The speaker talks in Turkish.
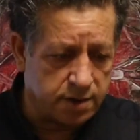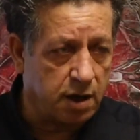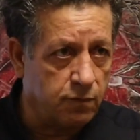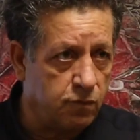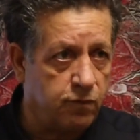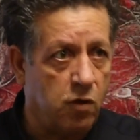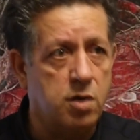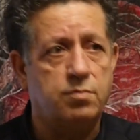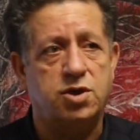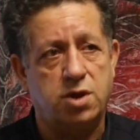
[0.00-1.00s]
tasavvuf
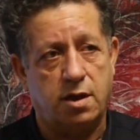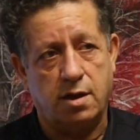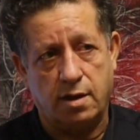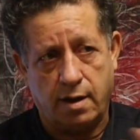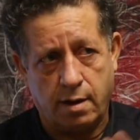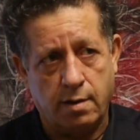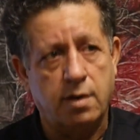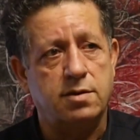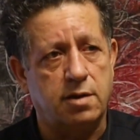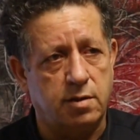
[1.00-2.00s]
bir şekilde
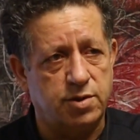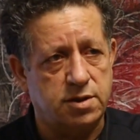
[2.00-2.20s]
e,